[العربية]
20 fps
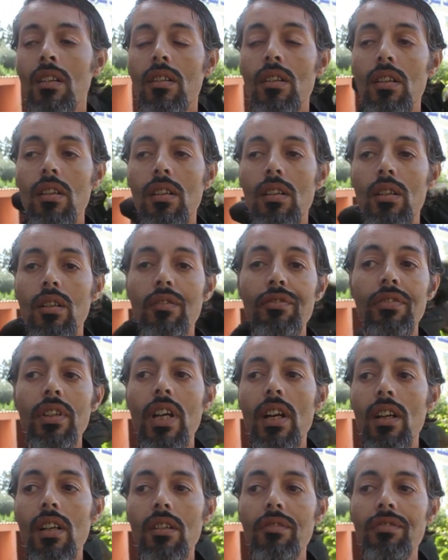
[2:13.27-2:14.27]

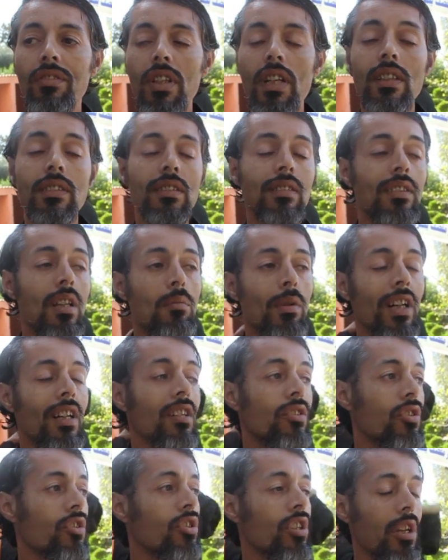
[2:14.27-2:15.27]
الفئه فئه
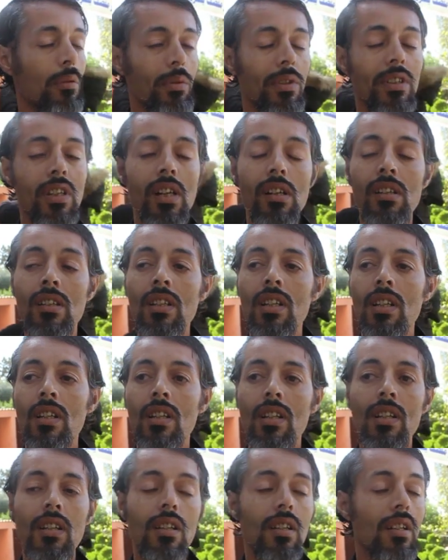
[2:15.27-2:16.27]
الطبقات الشعبيه
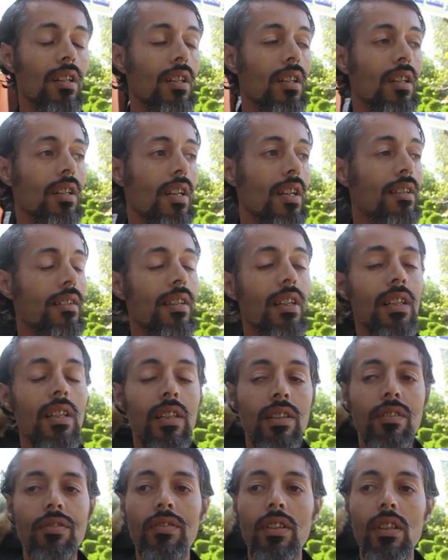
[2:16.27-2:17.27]
لا
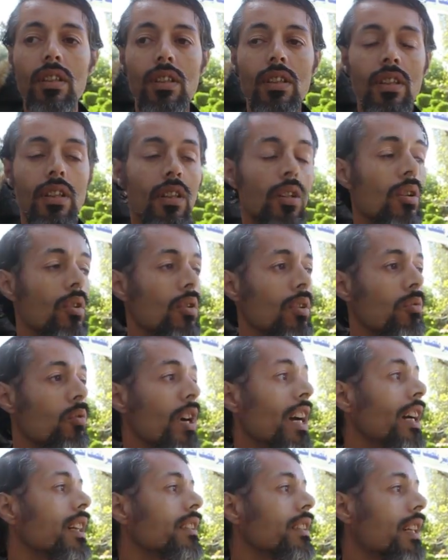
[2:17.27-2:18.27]
زالت في
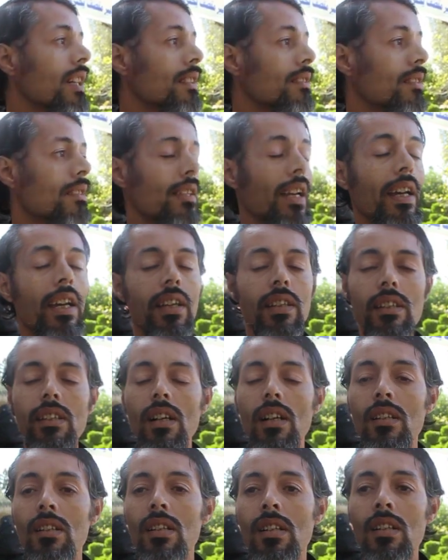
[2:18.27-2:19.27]
وحدات صحيه